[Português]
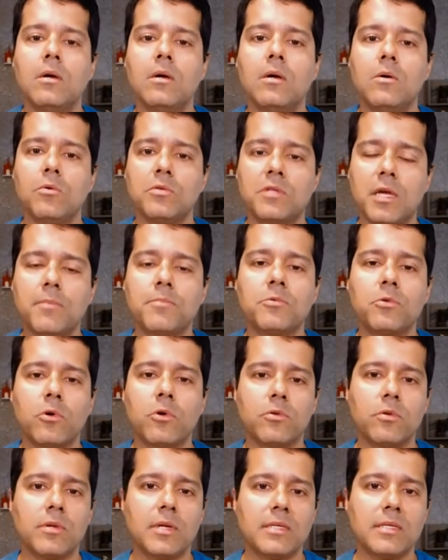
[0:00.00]
o tempo
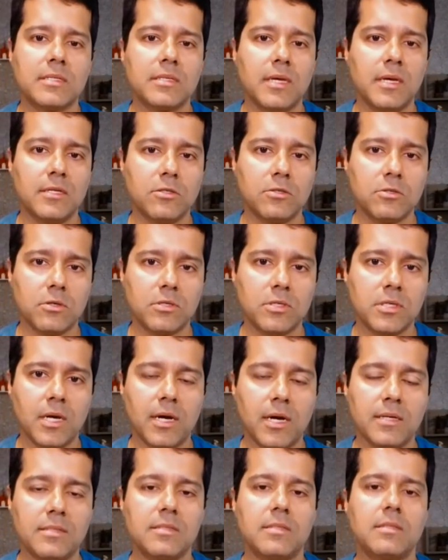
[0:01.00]
todo nas redes
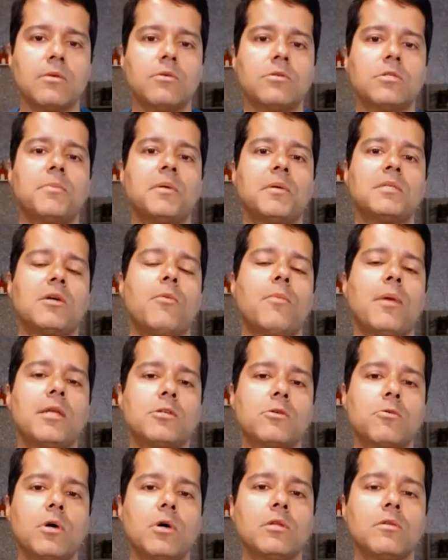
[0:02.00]
sociais. Então,
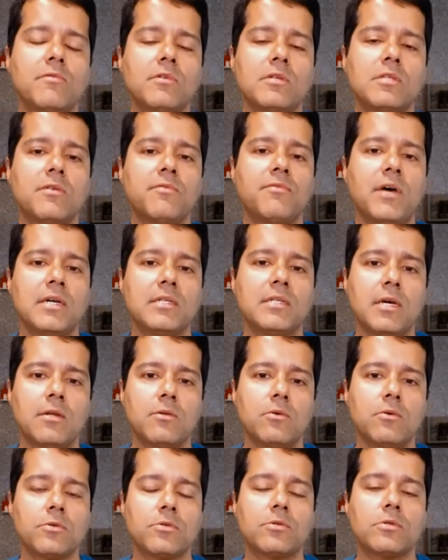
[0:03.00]
especialmente quando você faz
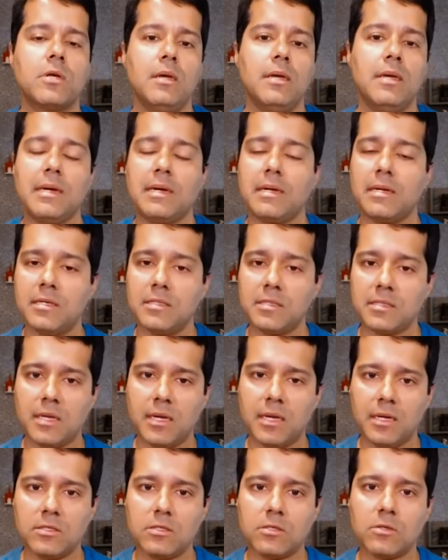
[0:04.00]
anúncio em grandes
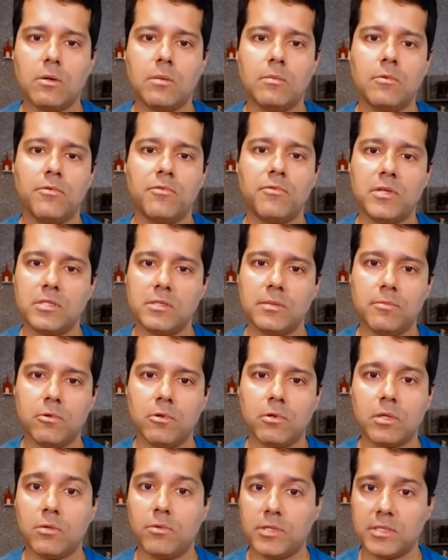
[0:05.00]
redes como o
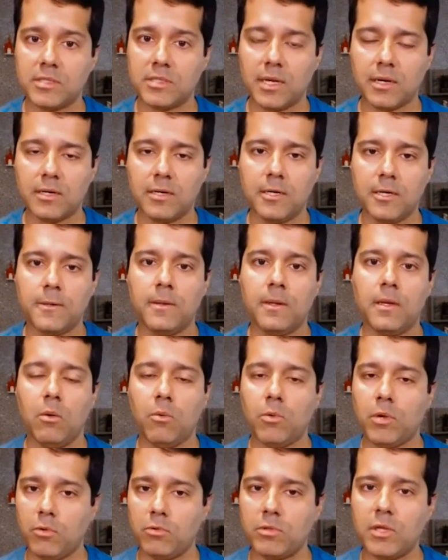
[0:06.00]
Facebook e o Instagram, o
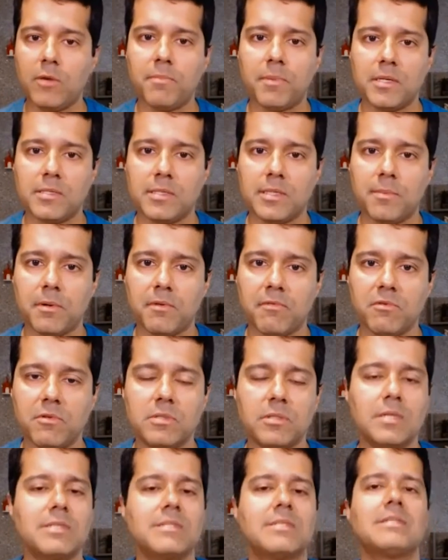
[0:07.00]
que eu tenho para dizer para
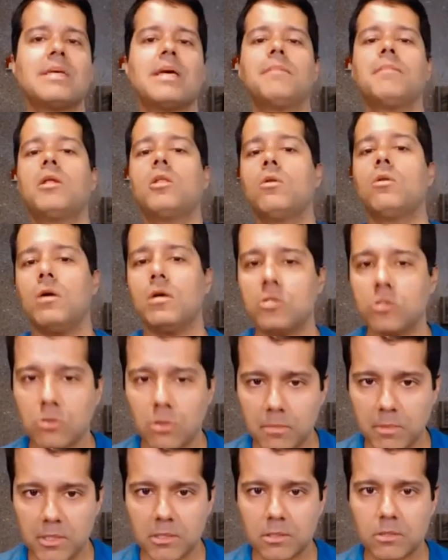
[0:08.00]
vocês, sem a menor
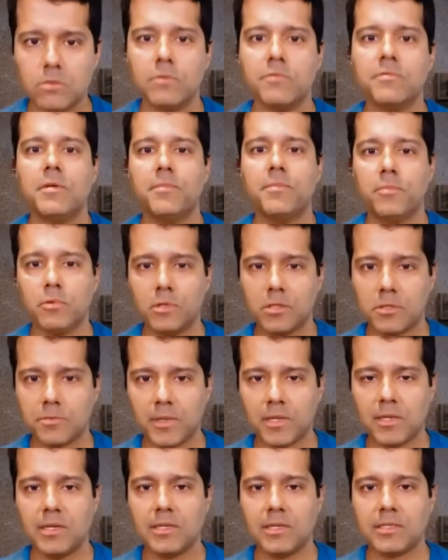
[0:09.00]
sombra de dúvida, por
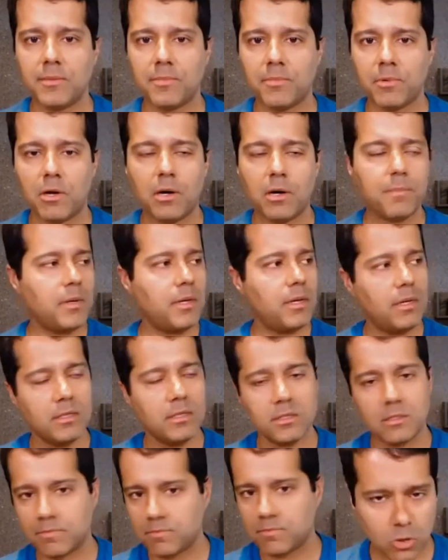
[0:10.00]
experiência própria e
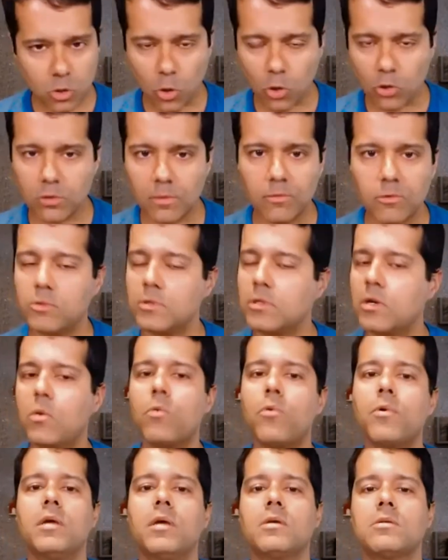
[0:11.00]
de todo mundo que eu
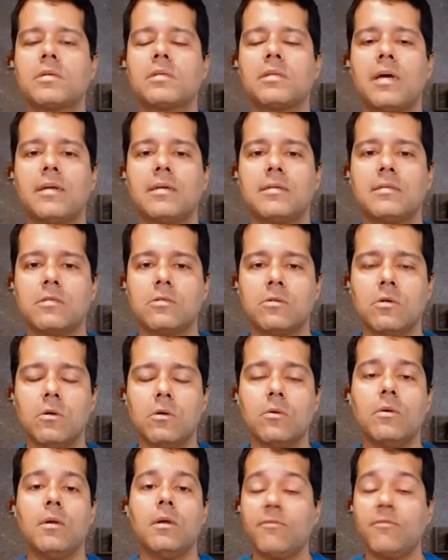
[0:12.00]
conheço que está nesse
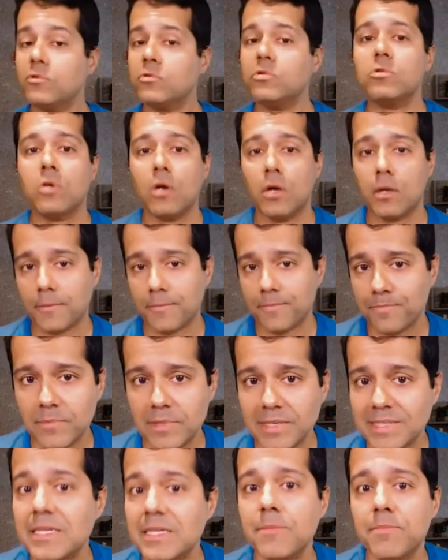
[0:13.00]
jogo, funciona
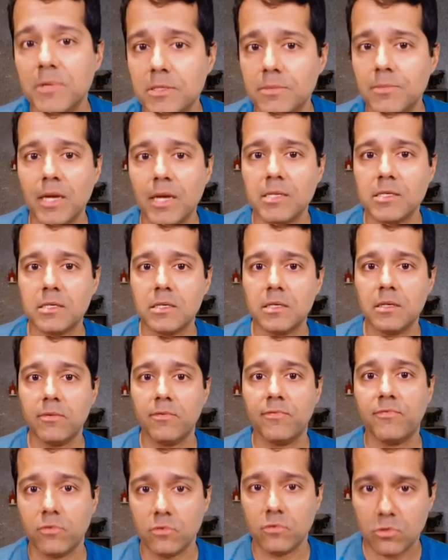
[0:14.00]
simplesmente
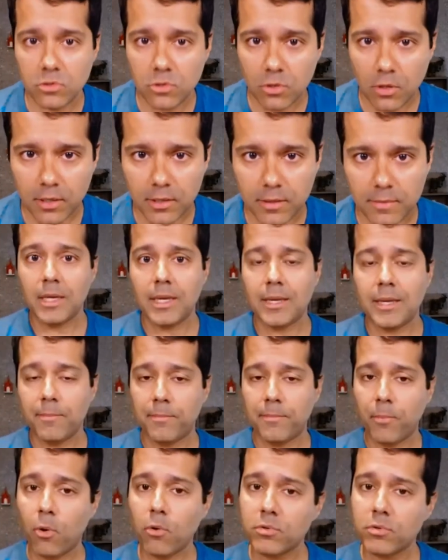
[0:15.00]
funciona. Em
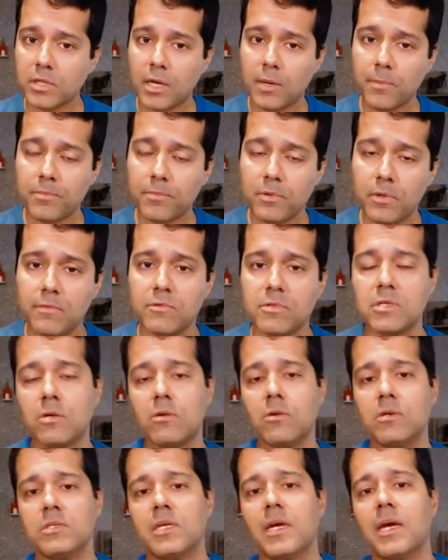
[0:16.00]
pouco tempo, você
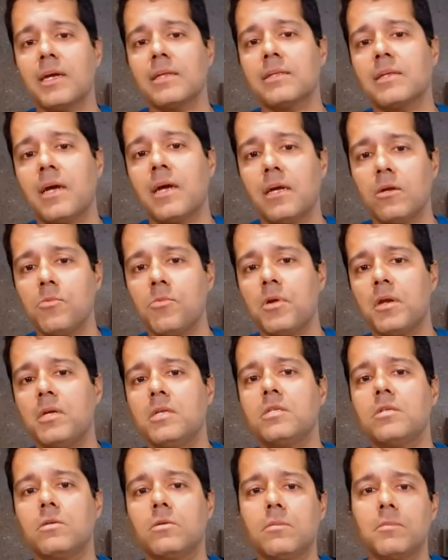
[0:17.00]
consegue atrair um
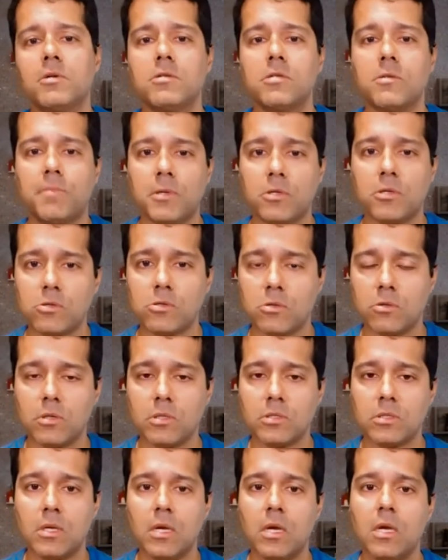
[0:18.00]
grande número de
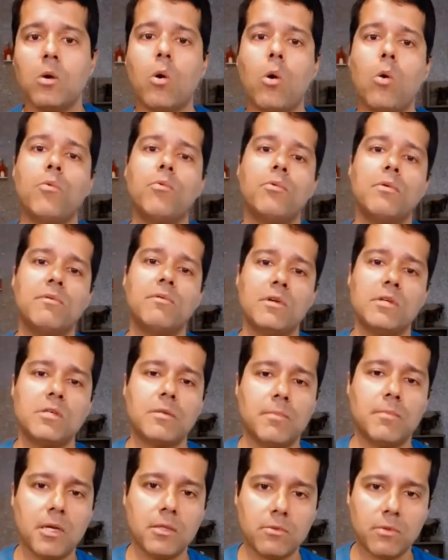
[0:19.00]
pessoas com um
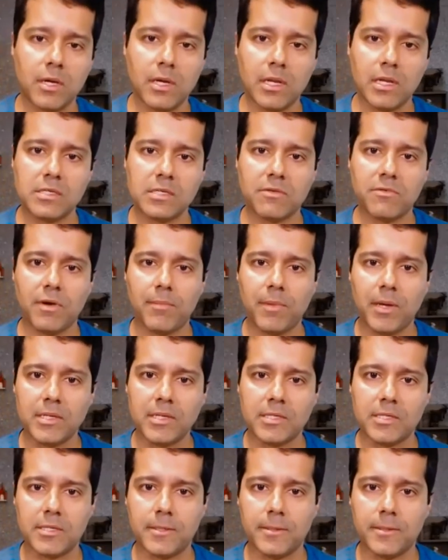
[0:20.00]
investimento relativamente